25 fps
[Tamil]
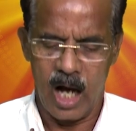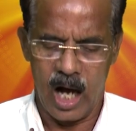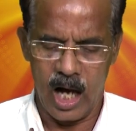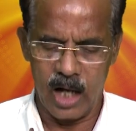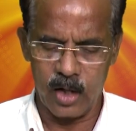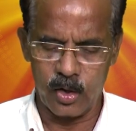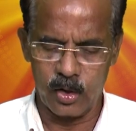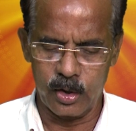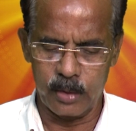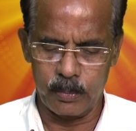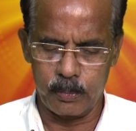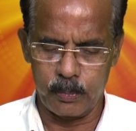
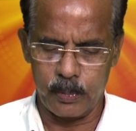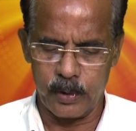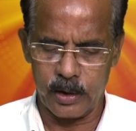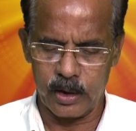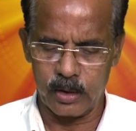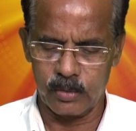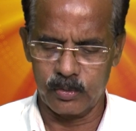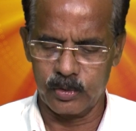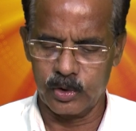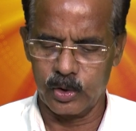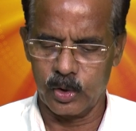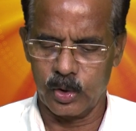
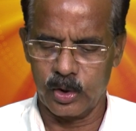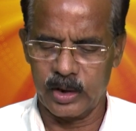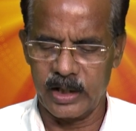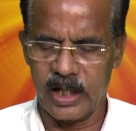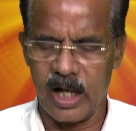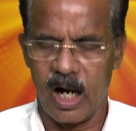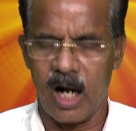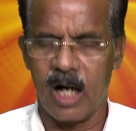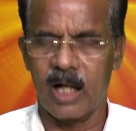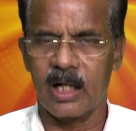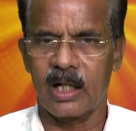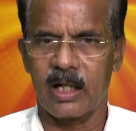அருட்பெரும்
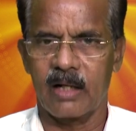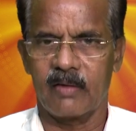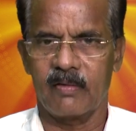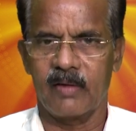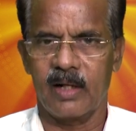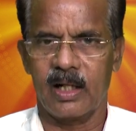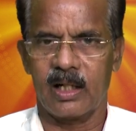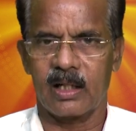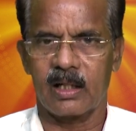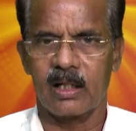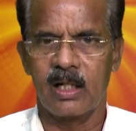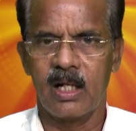ஜோதி
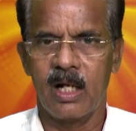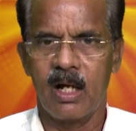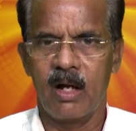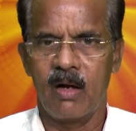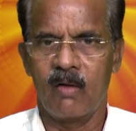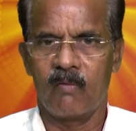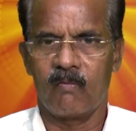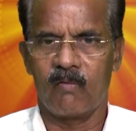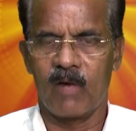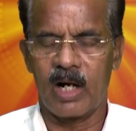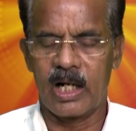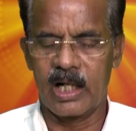ஆண்டவர்
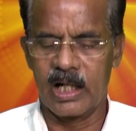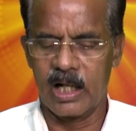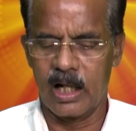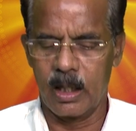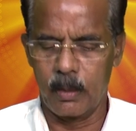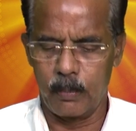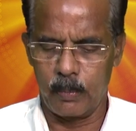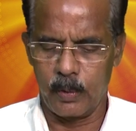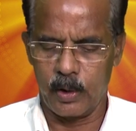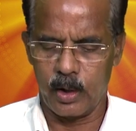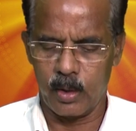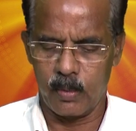
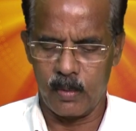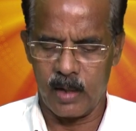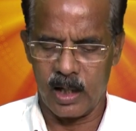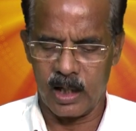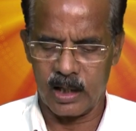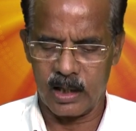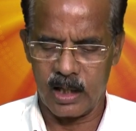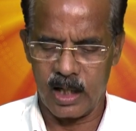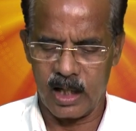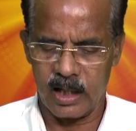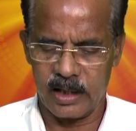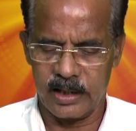வள்ளல்
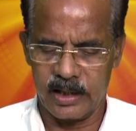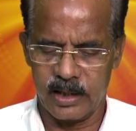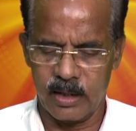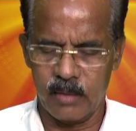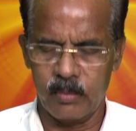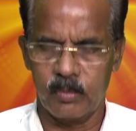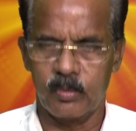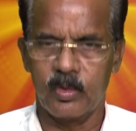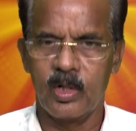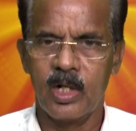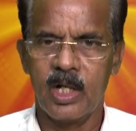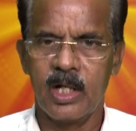
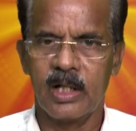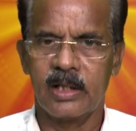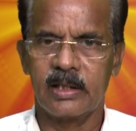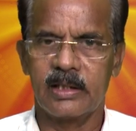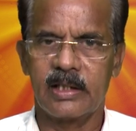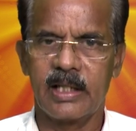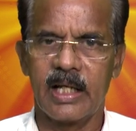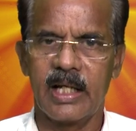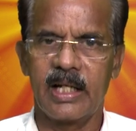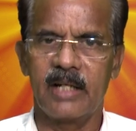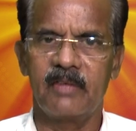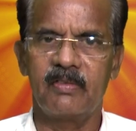பெருமானாரிடம்
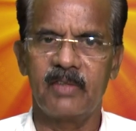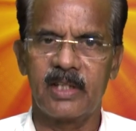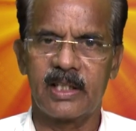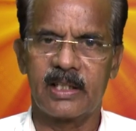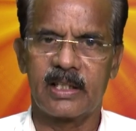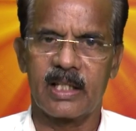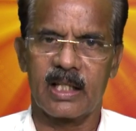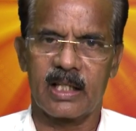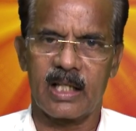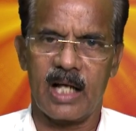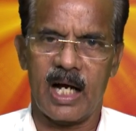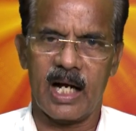
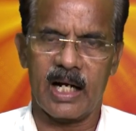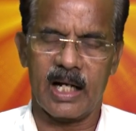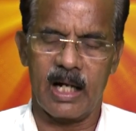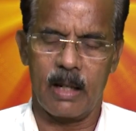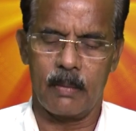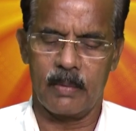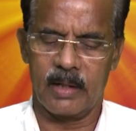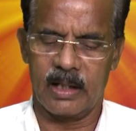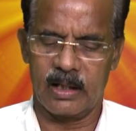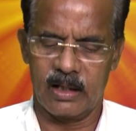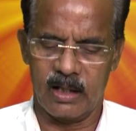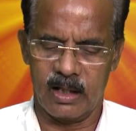தெரிவித்ததாக
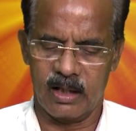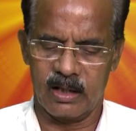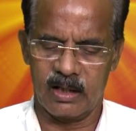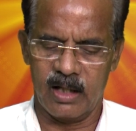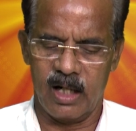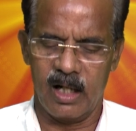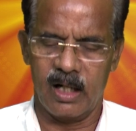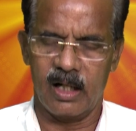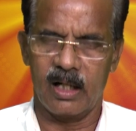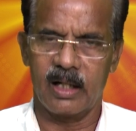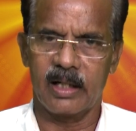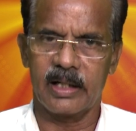
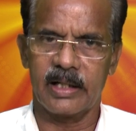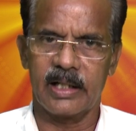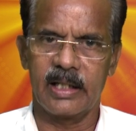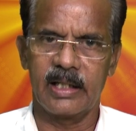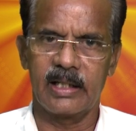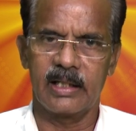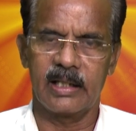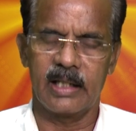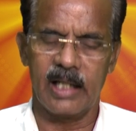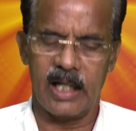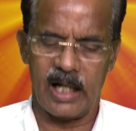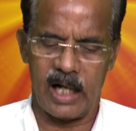அமைந்தது
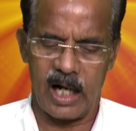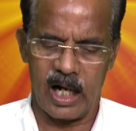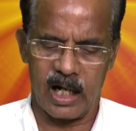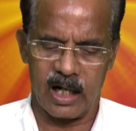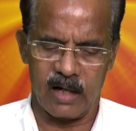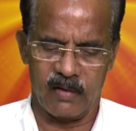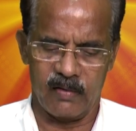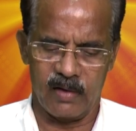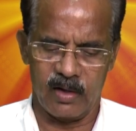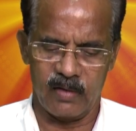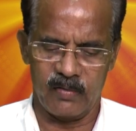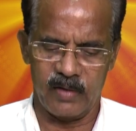இந்த
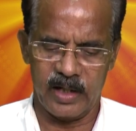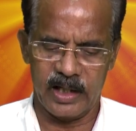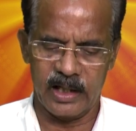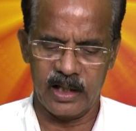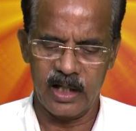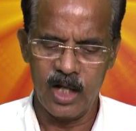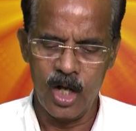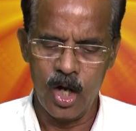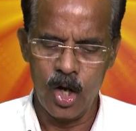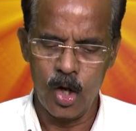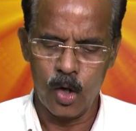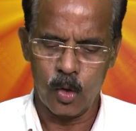அகவல் வரி
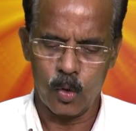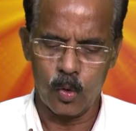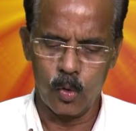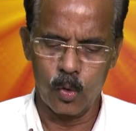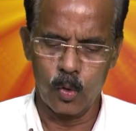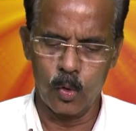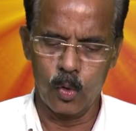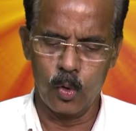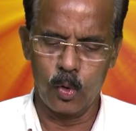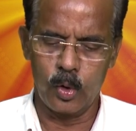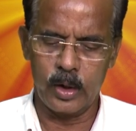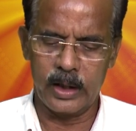
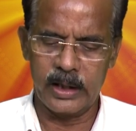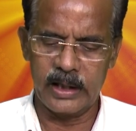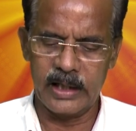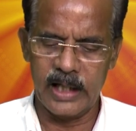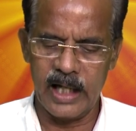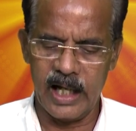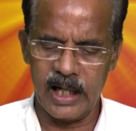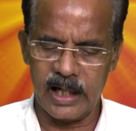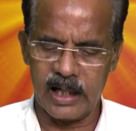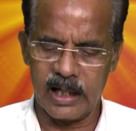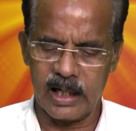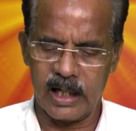
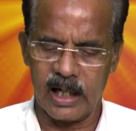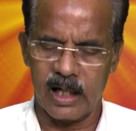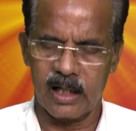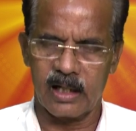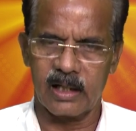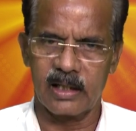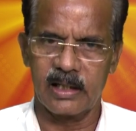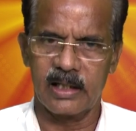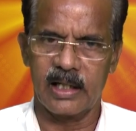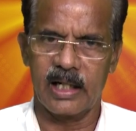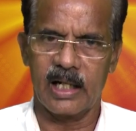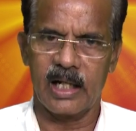கூறிய
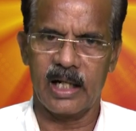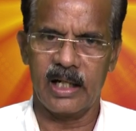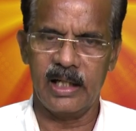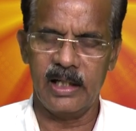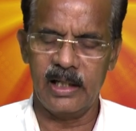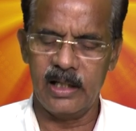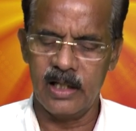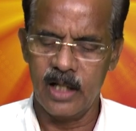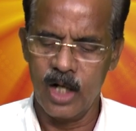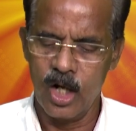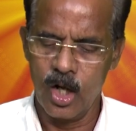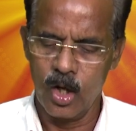கருநிலை
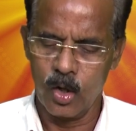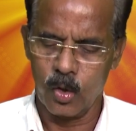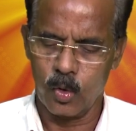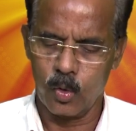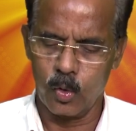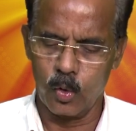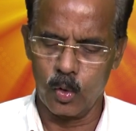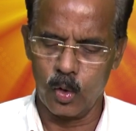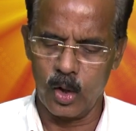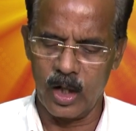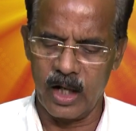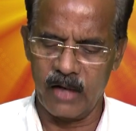
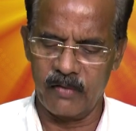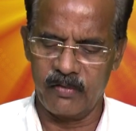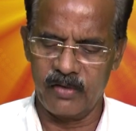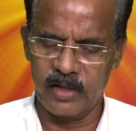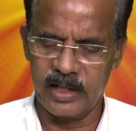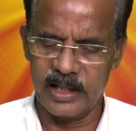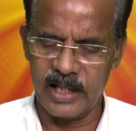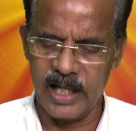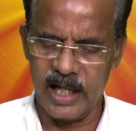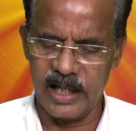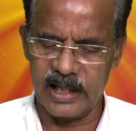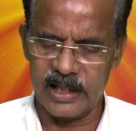
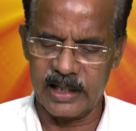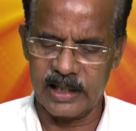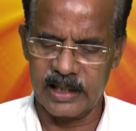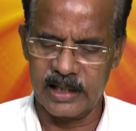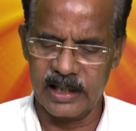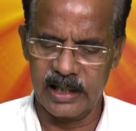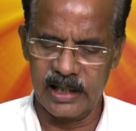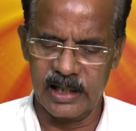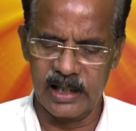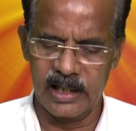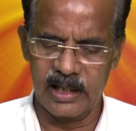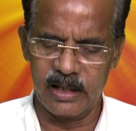குலவிய
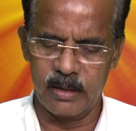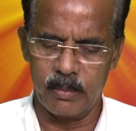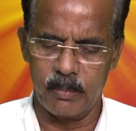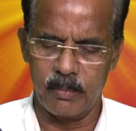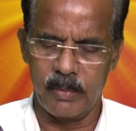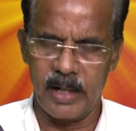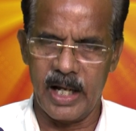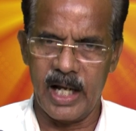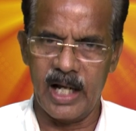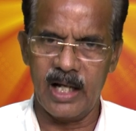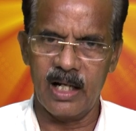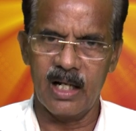
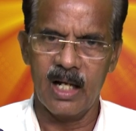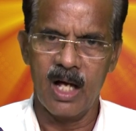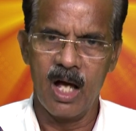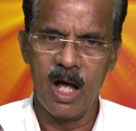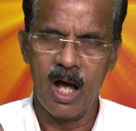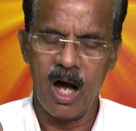கீழ்மேல்